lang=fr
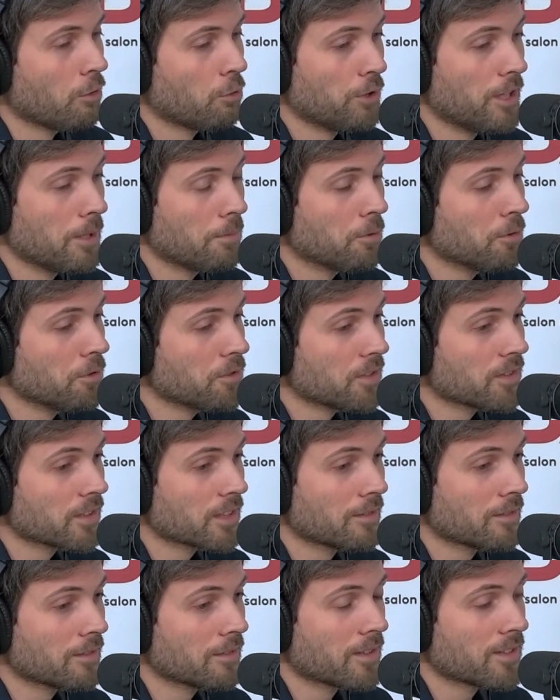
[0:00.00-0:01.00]
Le DPE, c'est ce
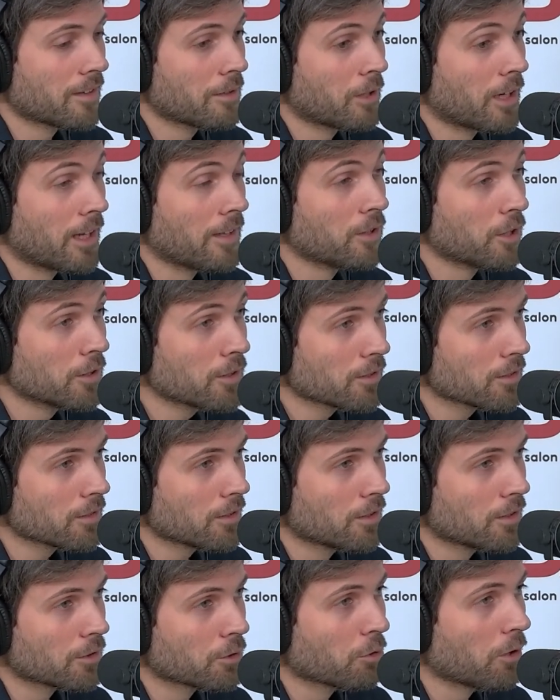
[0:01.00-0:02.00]
qui va servir d'avoir la
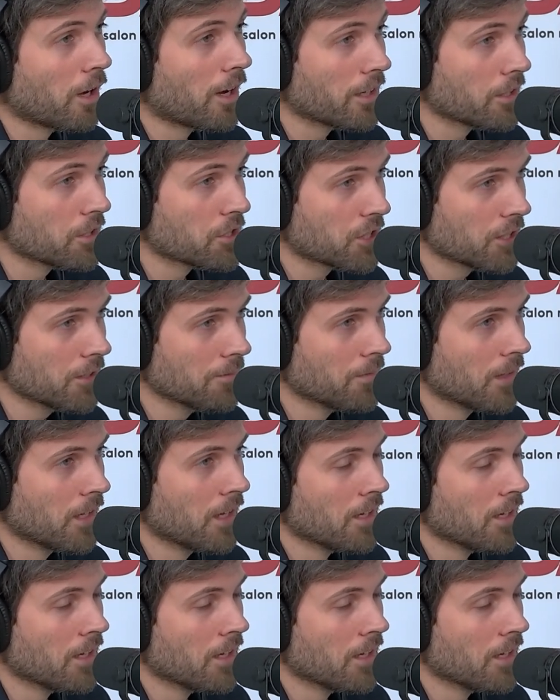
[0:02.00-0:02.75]
note entre A et G.